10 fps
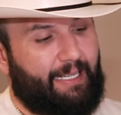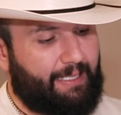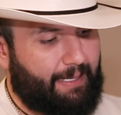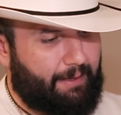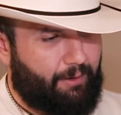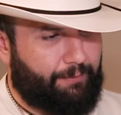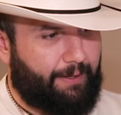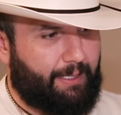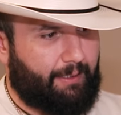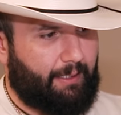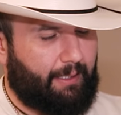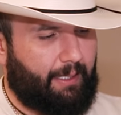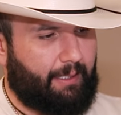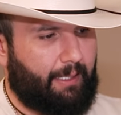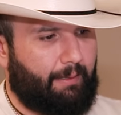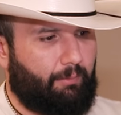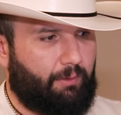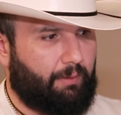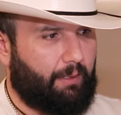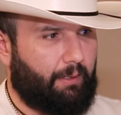Gracias a Dios, fíjate, ya
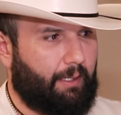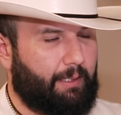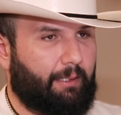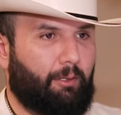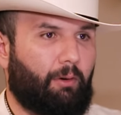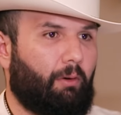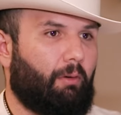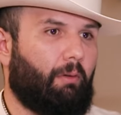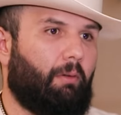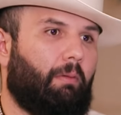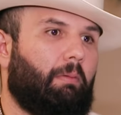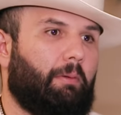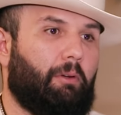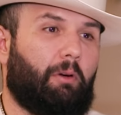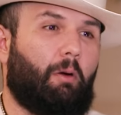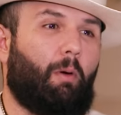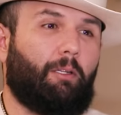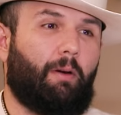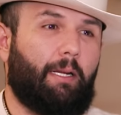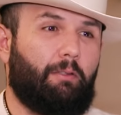tenemos eh, haciéndolo, yo creo que
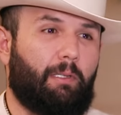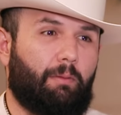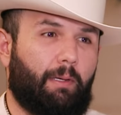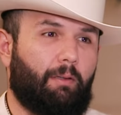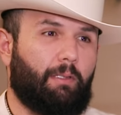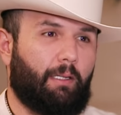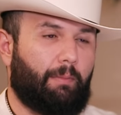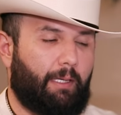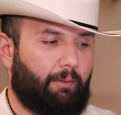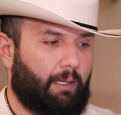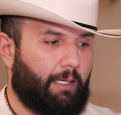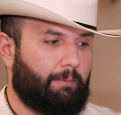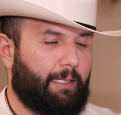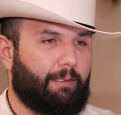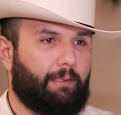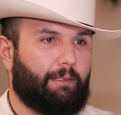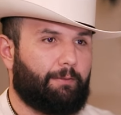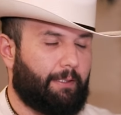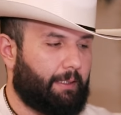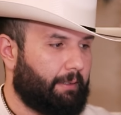cuatro años más o menos, eh, acá a Las Vegas en estas
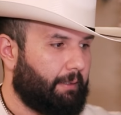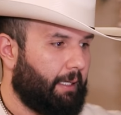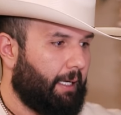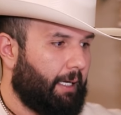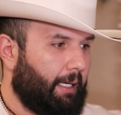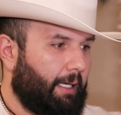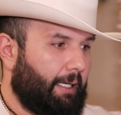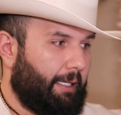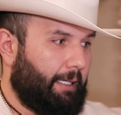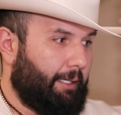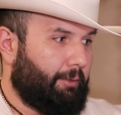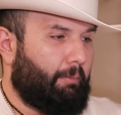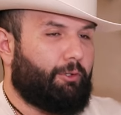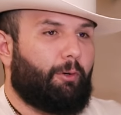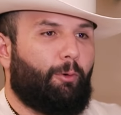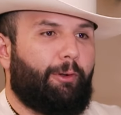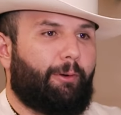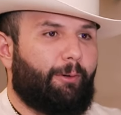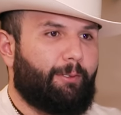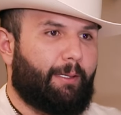fechas. Y nos da mucho orgullo,
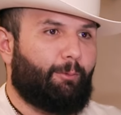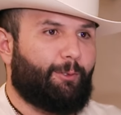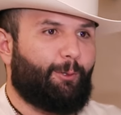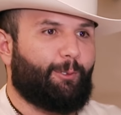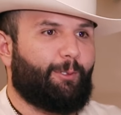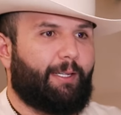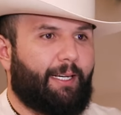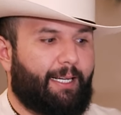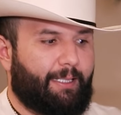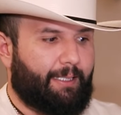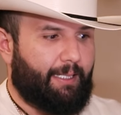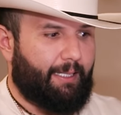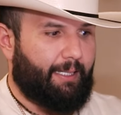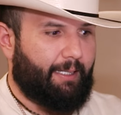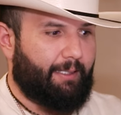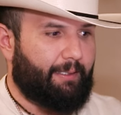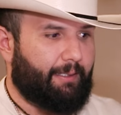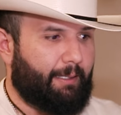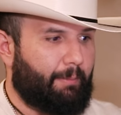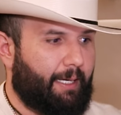¿no? Nos da mucho gusto que la gente, de
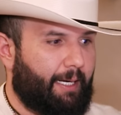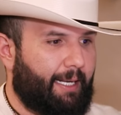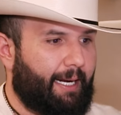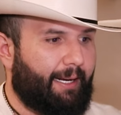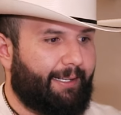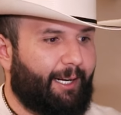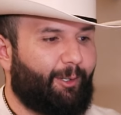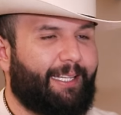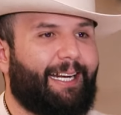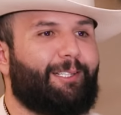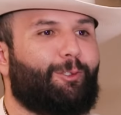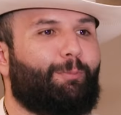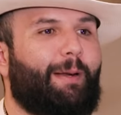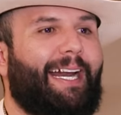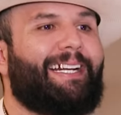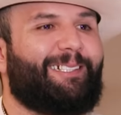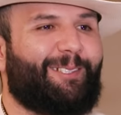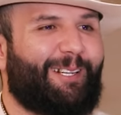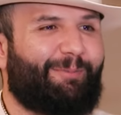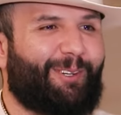cierta manera, ya, ya lo tenga en sus planes,
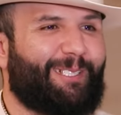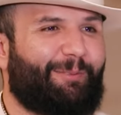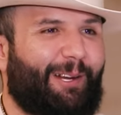¿no? Del próximo